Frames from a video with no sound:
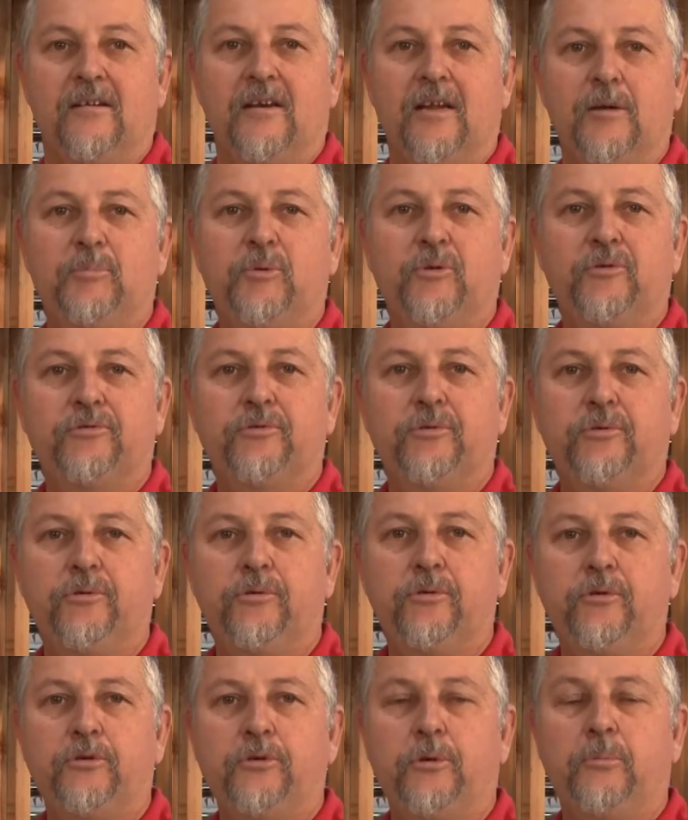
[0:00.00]
La pose
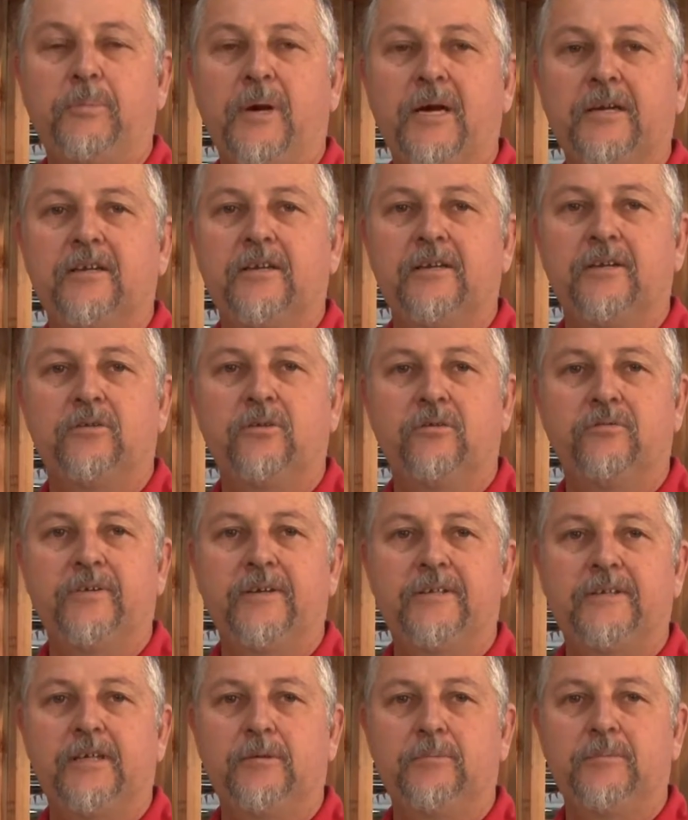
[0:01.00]
de notre parquet est
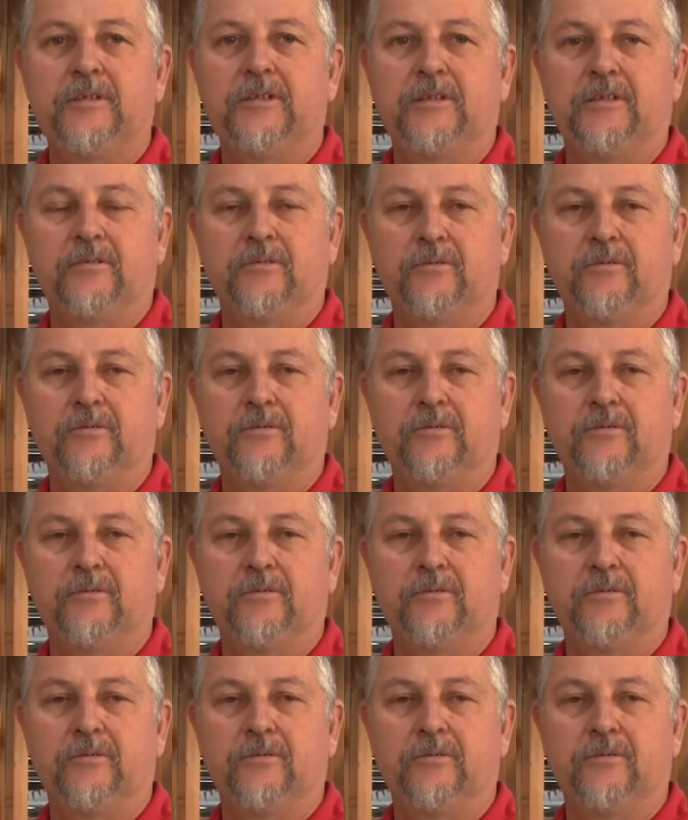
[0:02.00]
enfin terminée.